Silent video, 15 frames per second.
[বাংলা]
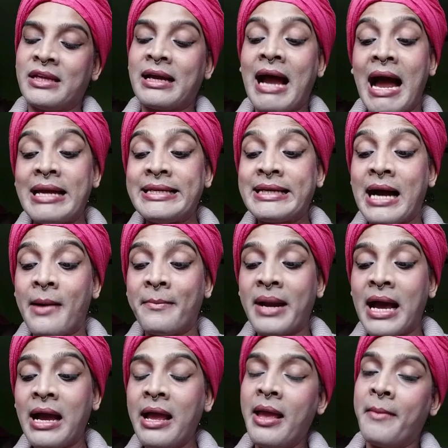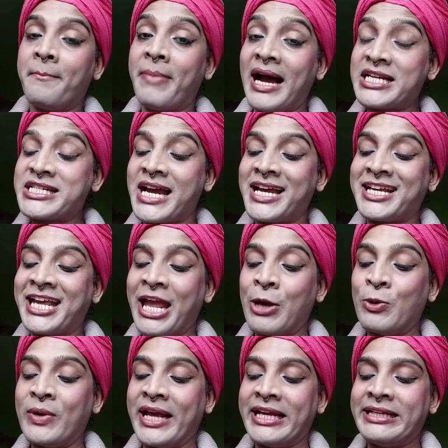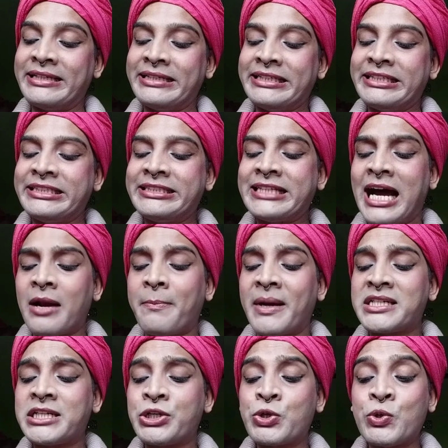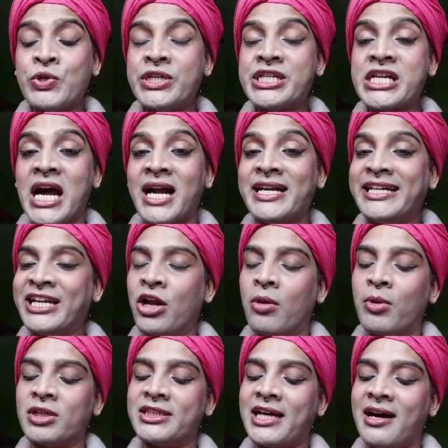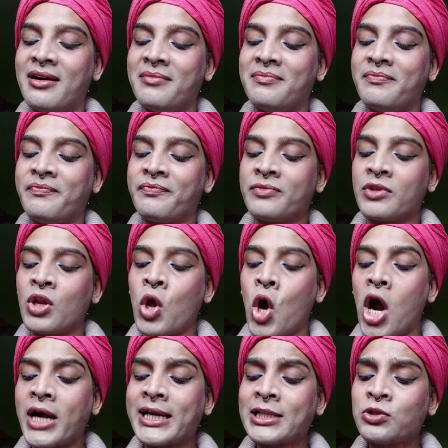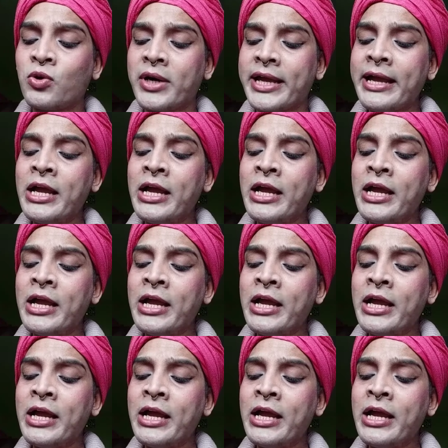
খালি কামরা বাসায় কেউ নেই চারপাশে শুনশান নিরবতা হঠাৎ করে